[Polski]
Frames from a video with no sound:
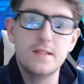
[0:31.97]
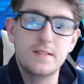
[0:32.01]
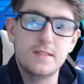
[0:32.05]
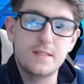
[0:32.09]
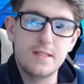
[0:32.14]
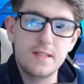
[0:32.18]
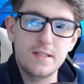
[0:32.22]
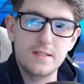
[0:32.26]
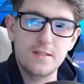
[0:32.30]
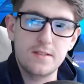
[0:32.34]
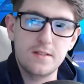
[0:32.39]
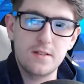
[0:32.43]
Z
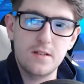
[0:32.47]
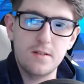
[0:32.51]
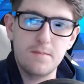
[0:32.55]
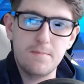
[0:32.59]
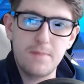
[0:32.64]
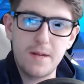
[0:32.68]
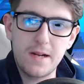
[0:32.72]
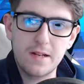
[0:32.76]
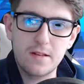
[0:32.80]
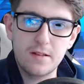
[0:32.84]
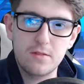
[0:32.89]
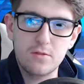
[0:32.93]
tej strony
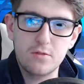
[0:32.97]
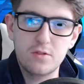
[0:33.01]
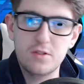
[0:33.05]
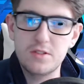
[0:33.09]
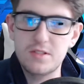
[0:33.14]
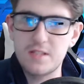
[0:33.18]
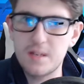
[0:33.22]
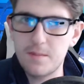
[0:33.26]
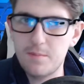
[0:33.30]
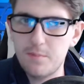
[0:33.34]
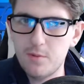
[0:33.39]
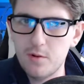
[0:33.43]
Bartusz
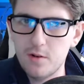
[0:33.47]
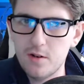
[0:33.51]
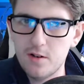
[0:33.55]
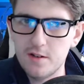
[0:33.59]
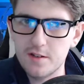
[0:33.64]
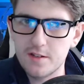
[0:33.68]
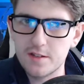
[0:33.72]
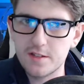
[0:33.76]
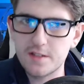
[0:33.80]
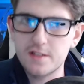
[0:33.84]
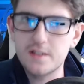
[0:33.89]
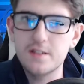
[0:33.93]

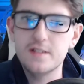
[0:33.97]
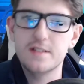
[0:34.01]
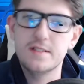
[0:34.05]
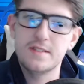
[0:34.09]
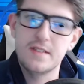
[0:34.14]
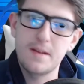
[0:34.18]
Cebulnik.